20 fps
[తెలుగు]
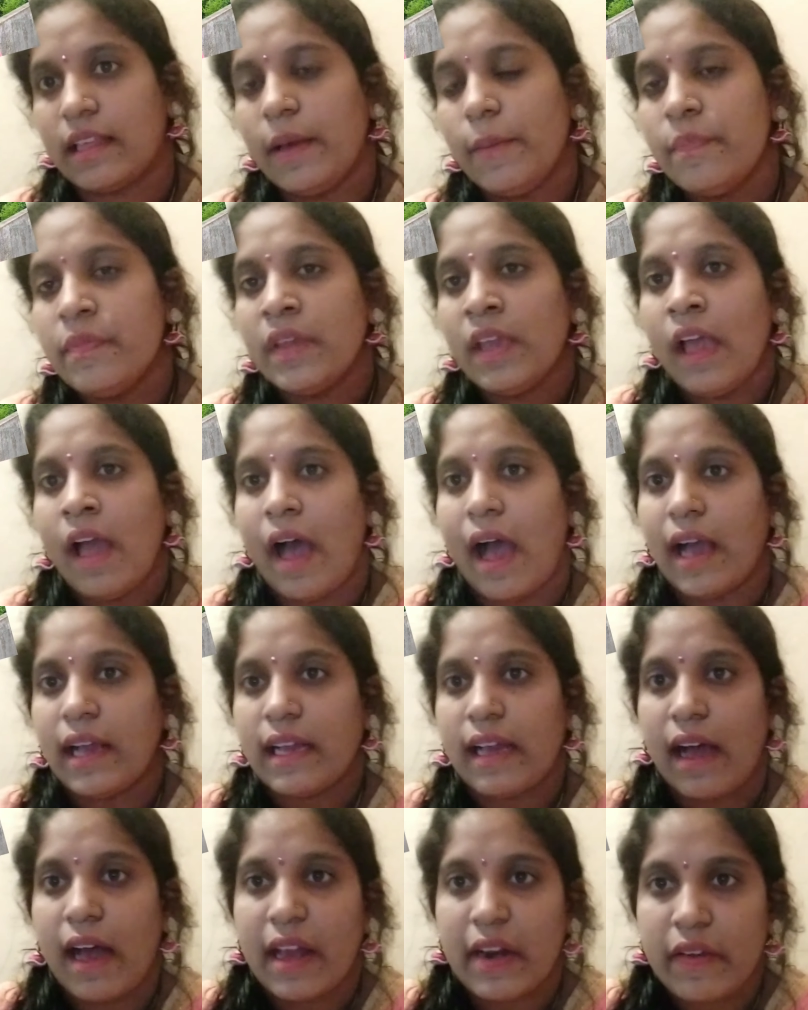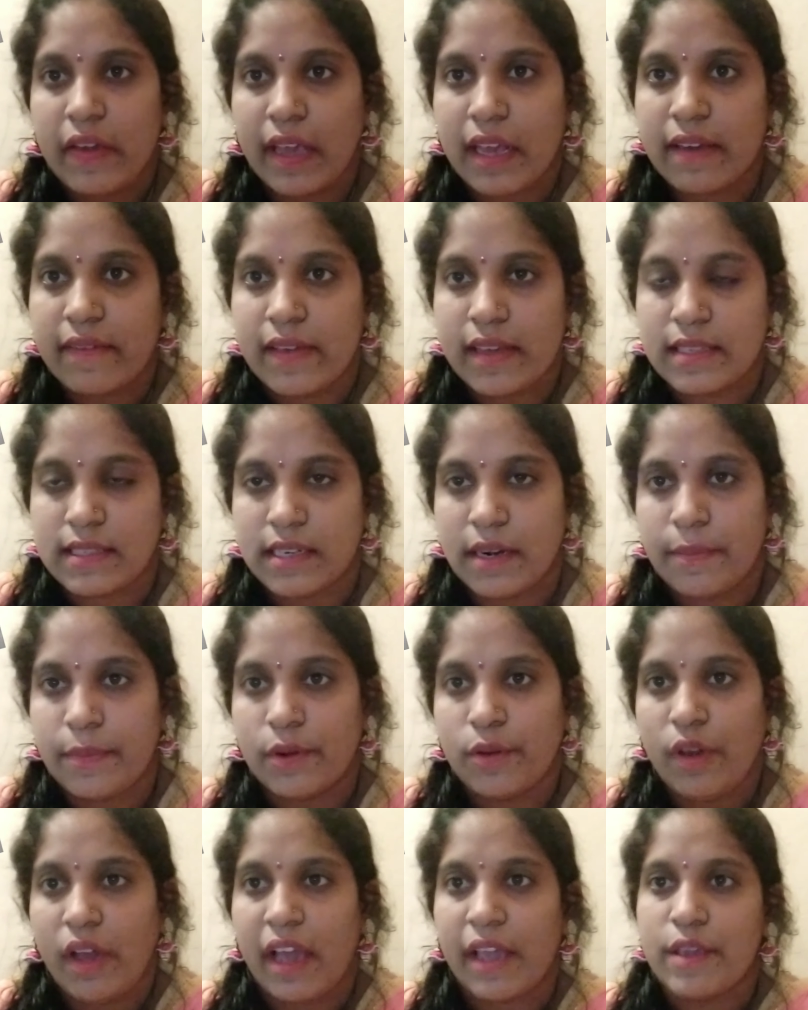కదా ఆ కారం ఎక్కువ
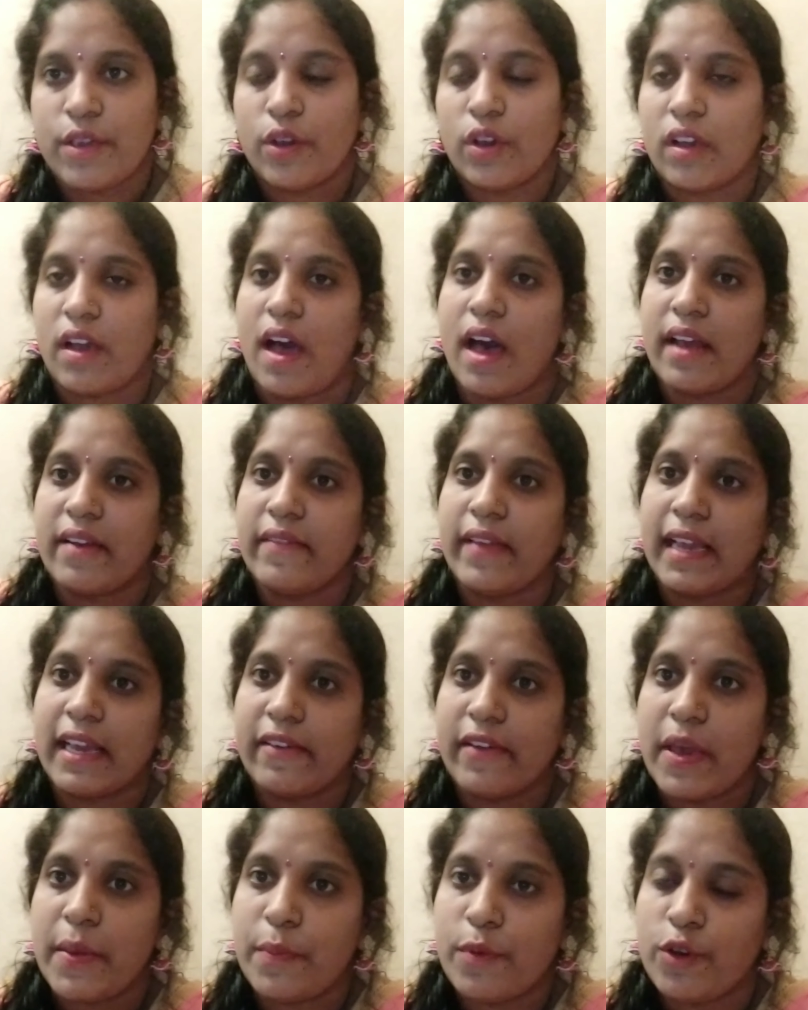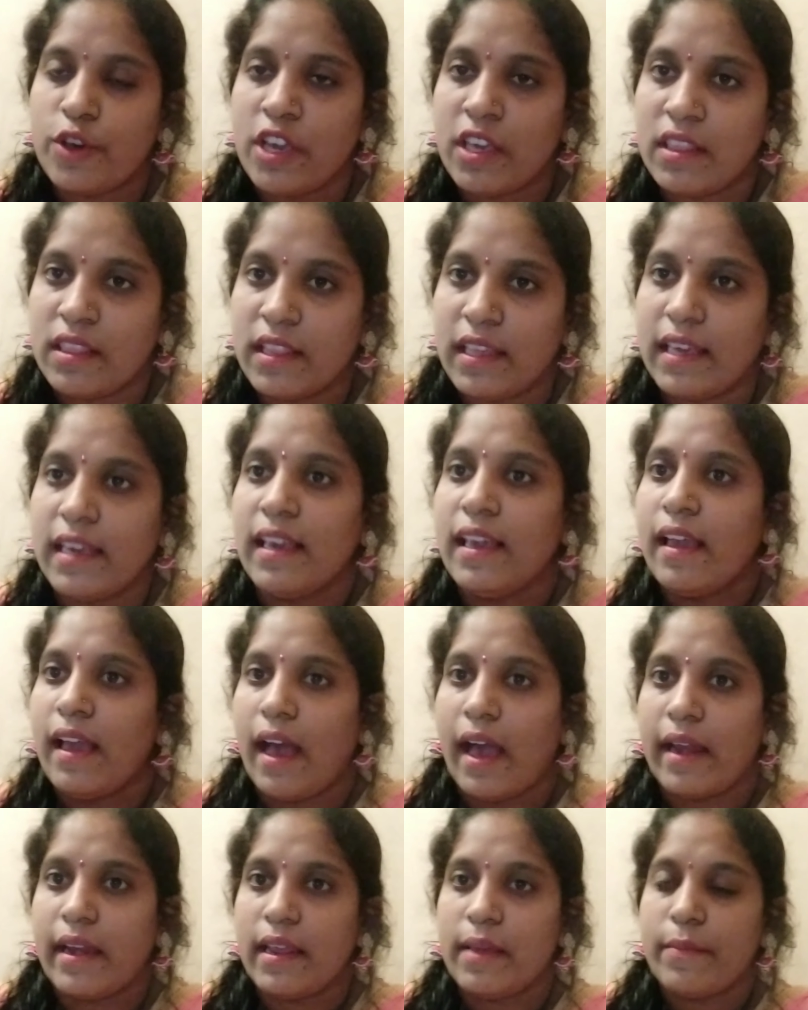వేసినప్పుడు అయ్యో కారం ఎక్కువైపోయింది
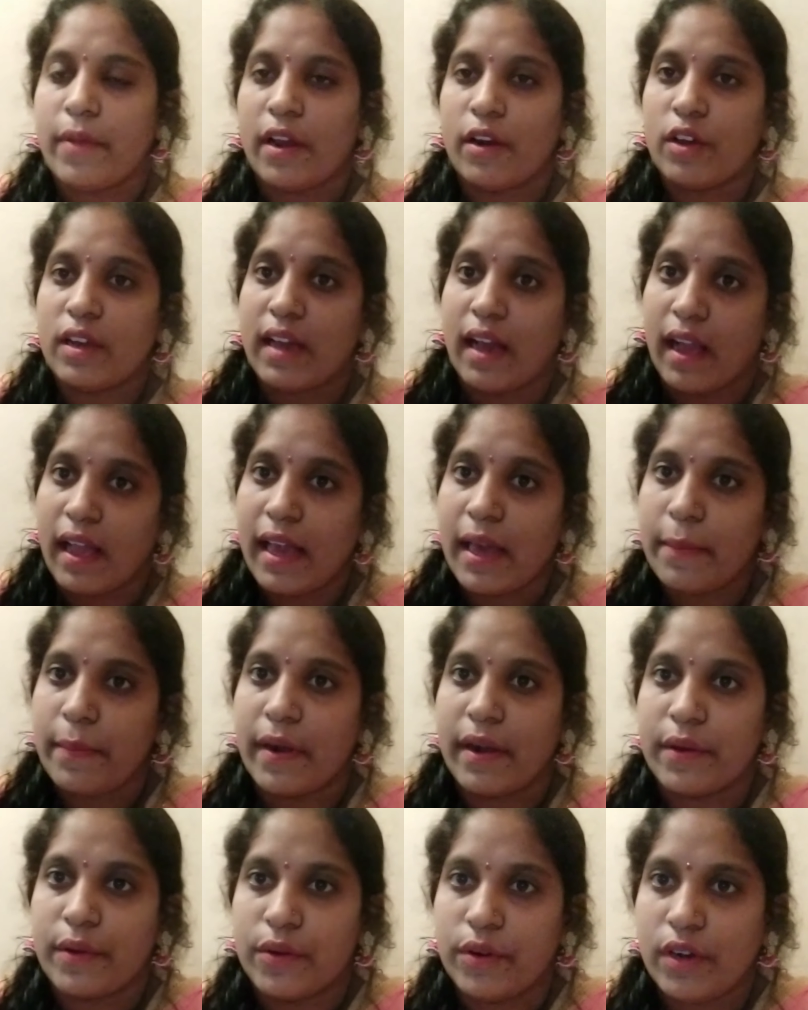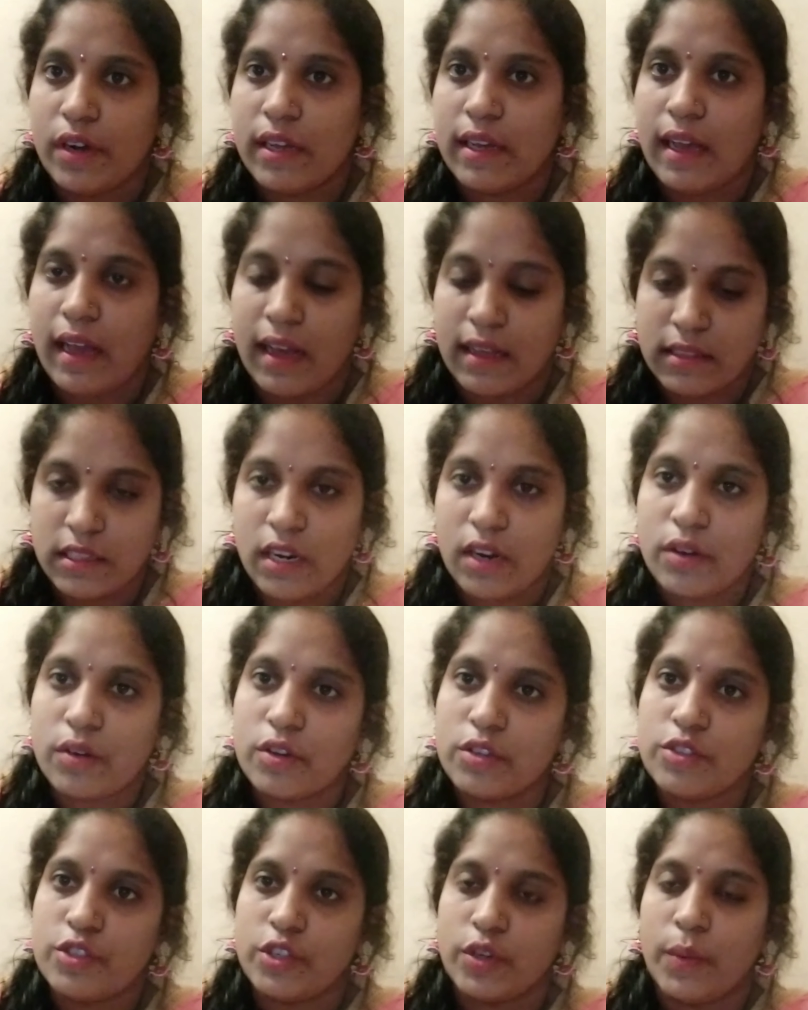అని మనం కంగారు పడకుండా అందులో
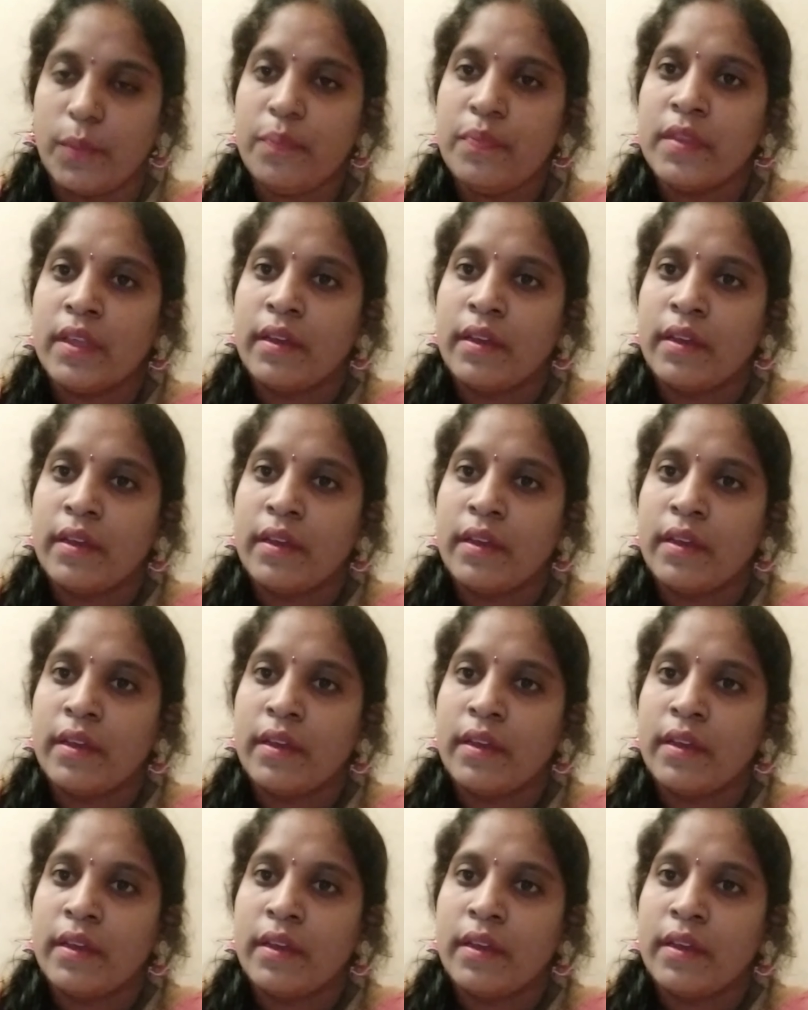కొంచెం